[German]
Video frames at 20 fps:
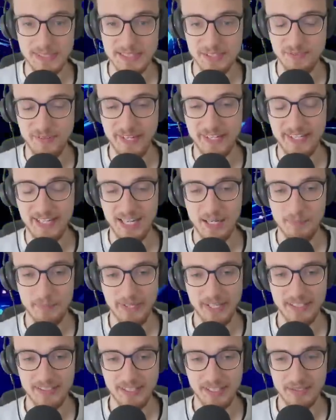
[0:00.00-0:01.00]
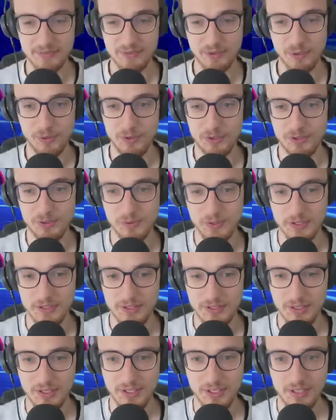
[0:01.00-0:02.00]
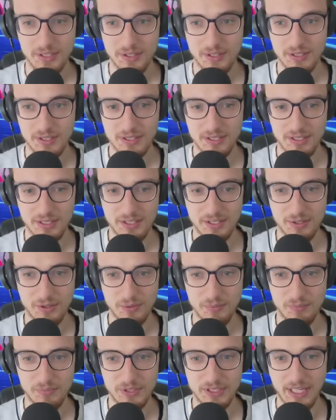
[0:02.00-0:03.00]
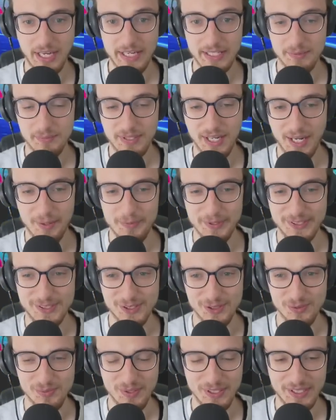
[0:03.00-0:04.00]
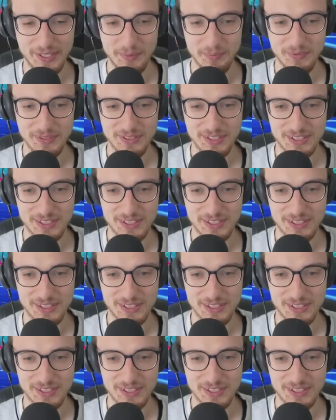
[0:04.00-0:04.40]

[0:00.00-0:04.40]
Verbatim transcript: mit 2 KP, hätte er einen Fokusgurt, äh, um mit einem KP zu überleben.